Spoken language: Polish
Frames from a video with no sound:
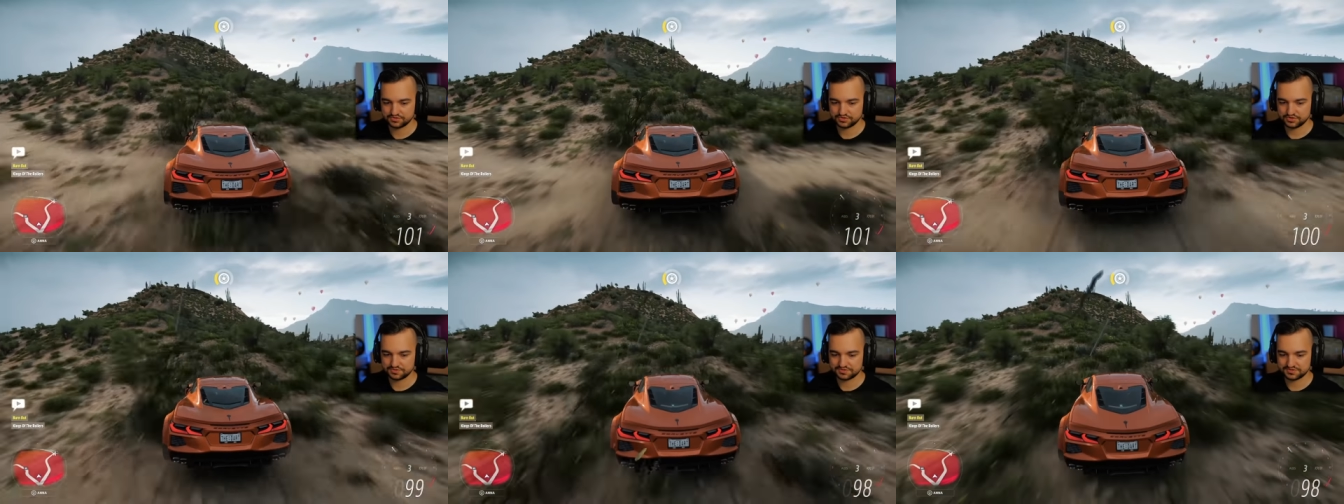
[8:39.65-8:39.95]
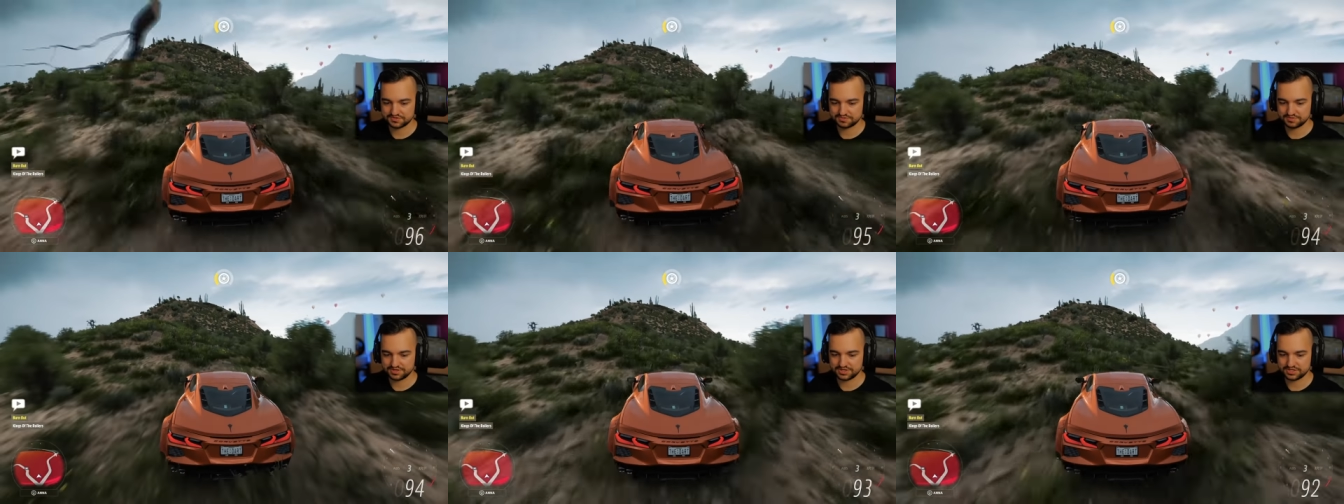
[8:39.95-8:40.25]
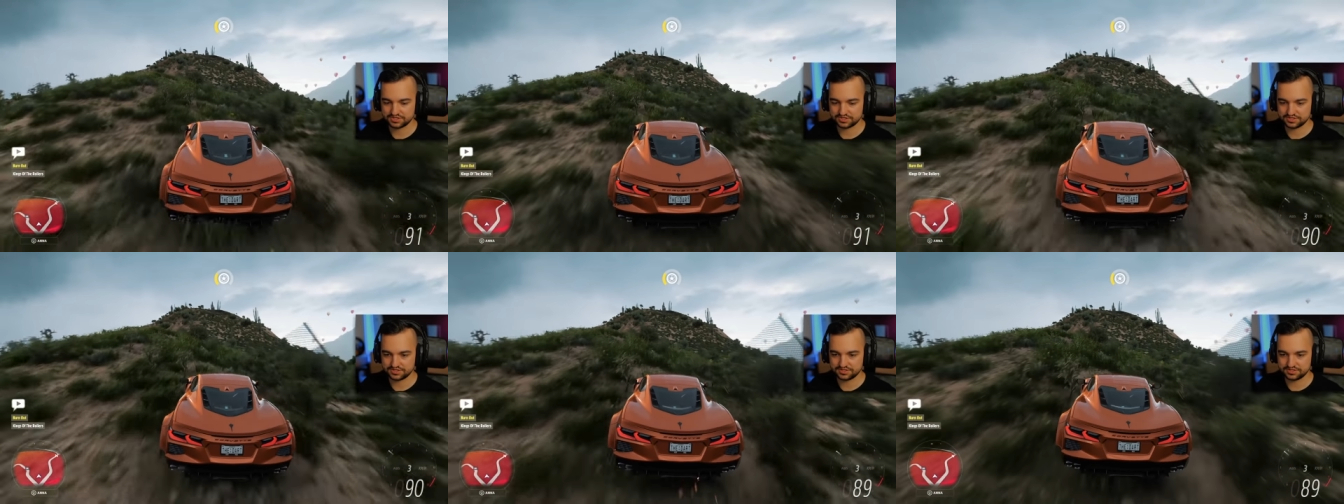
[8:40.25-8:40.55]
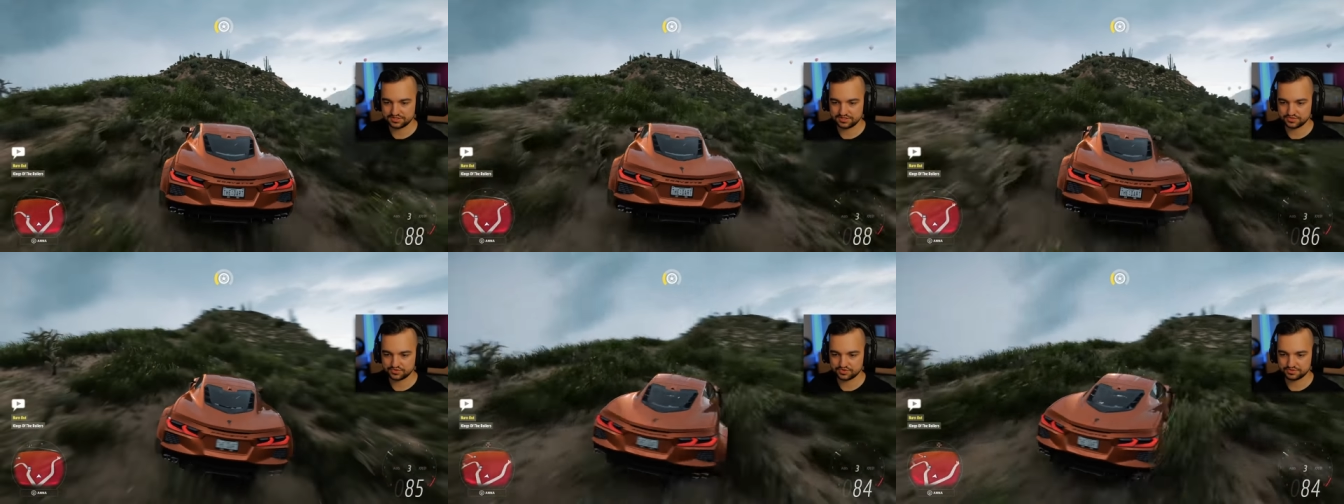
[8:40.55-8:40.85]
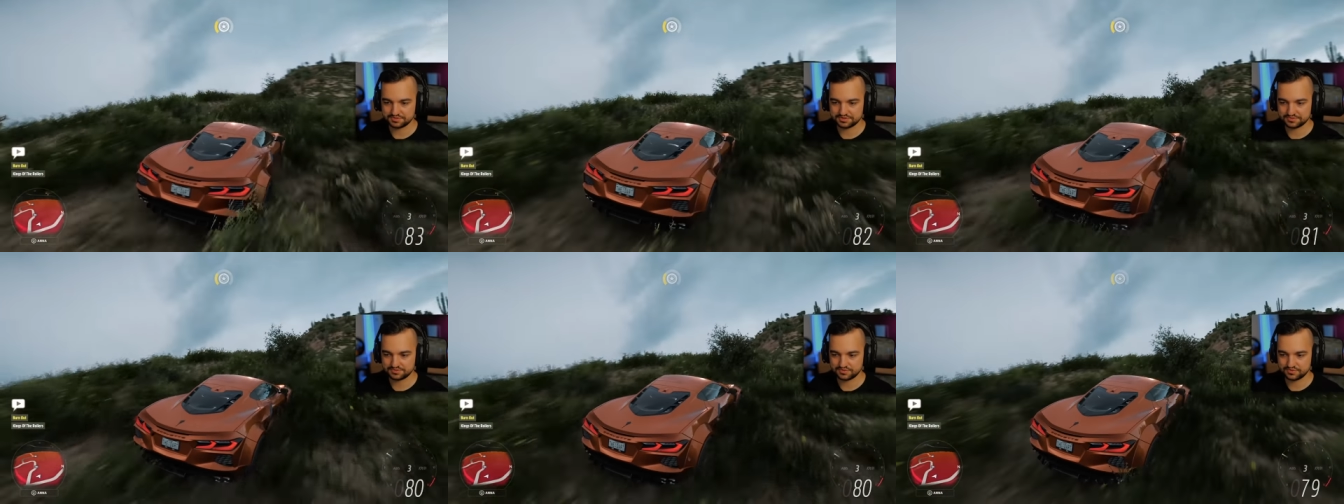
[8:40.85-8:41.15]
Uczymy sobie jakieś radyjko,
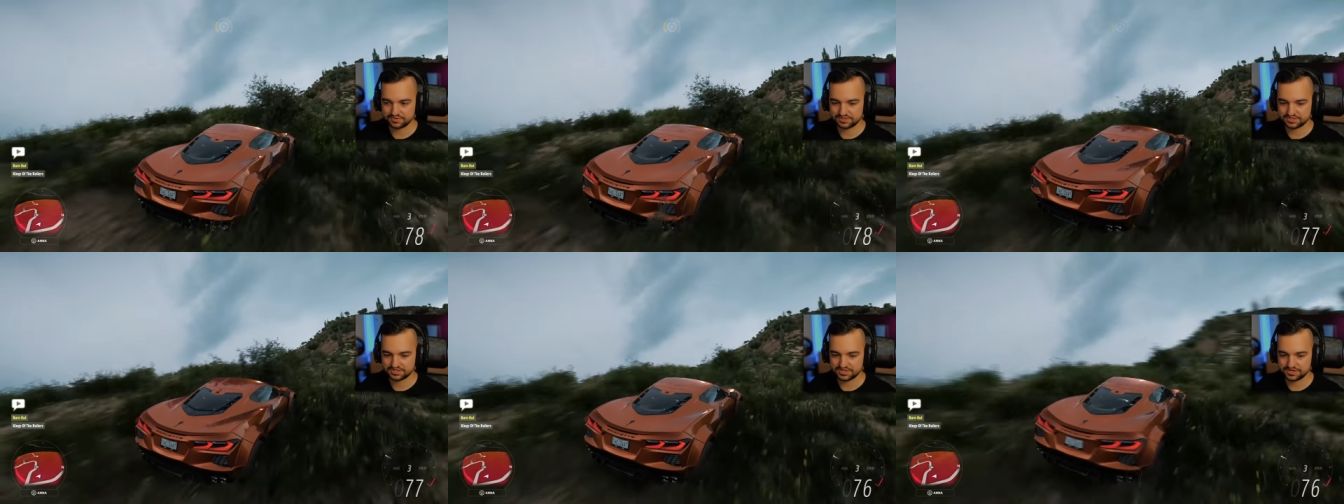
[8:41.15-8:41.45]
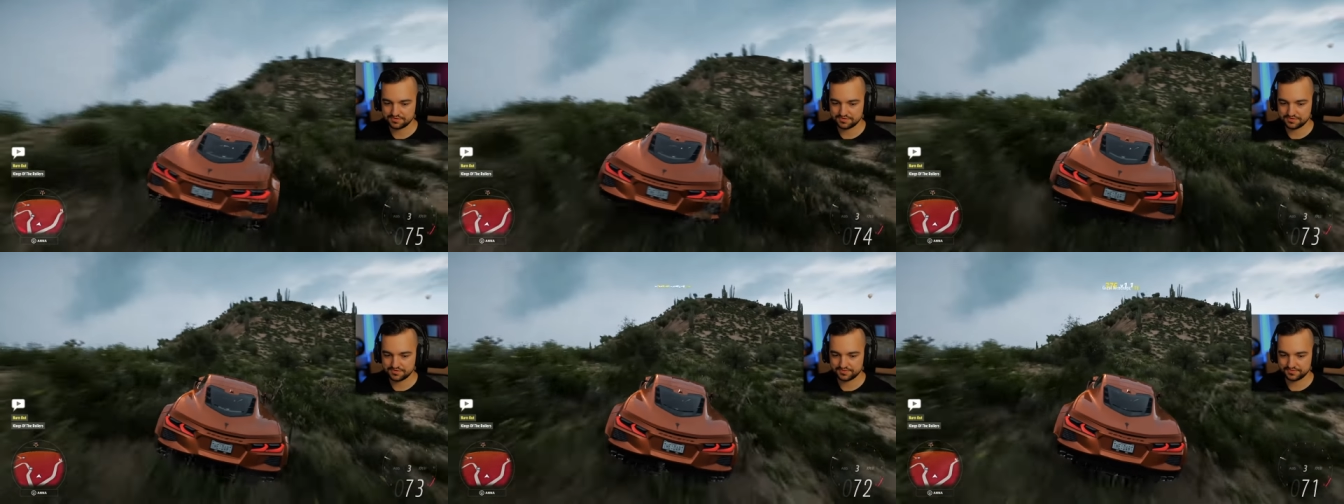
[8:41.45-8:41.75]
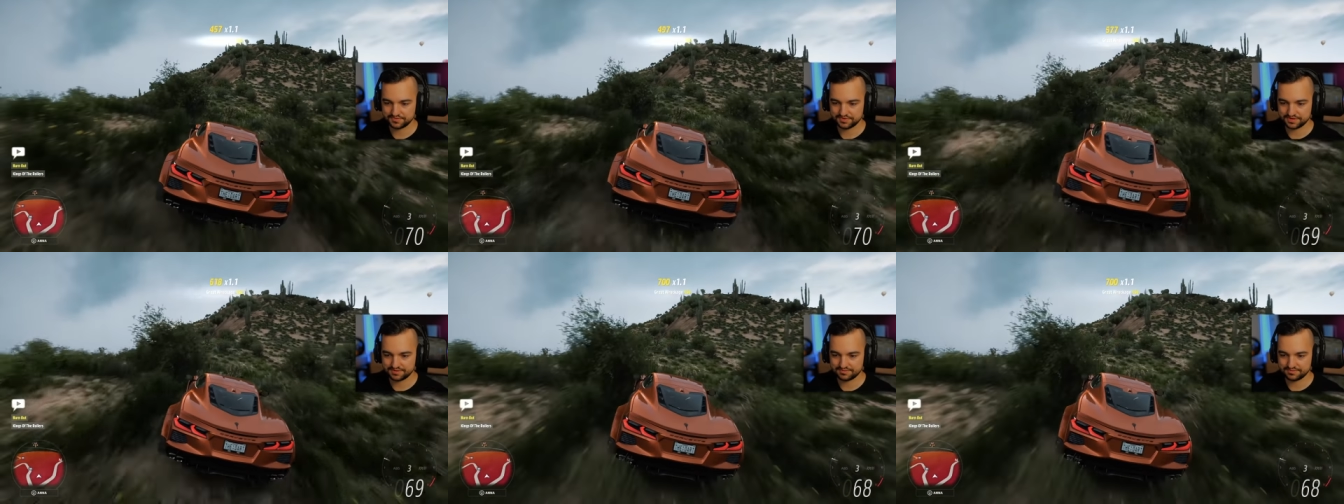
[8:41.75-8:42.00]
żeby nam tu leciało.